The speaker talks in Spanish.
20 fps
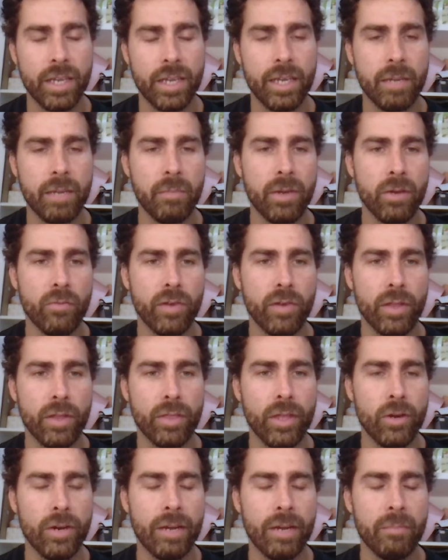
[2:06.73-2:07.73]
y me
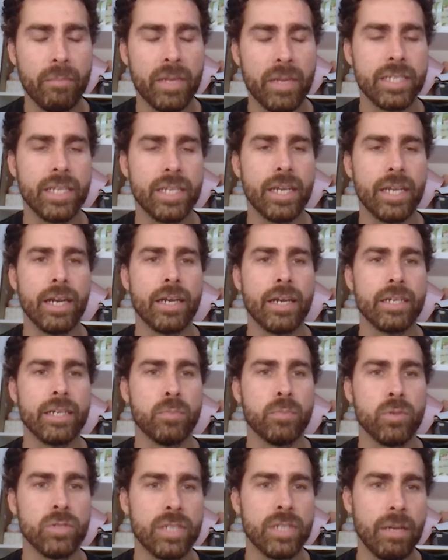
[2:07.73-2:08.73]
ofrecieron a mí ser el
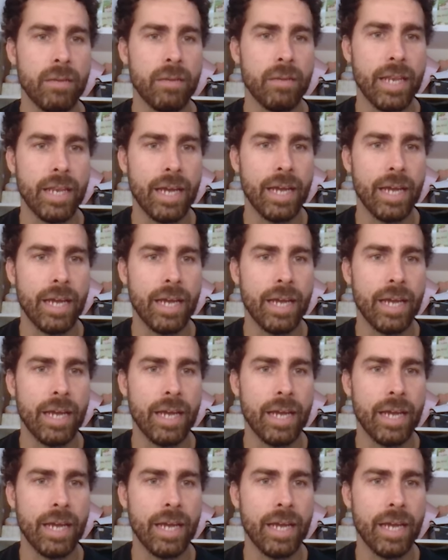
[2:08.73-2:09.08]
responsable de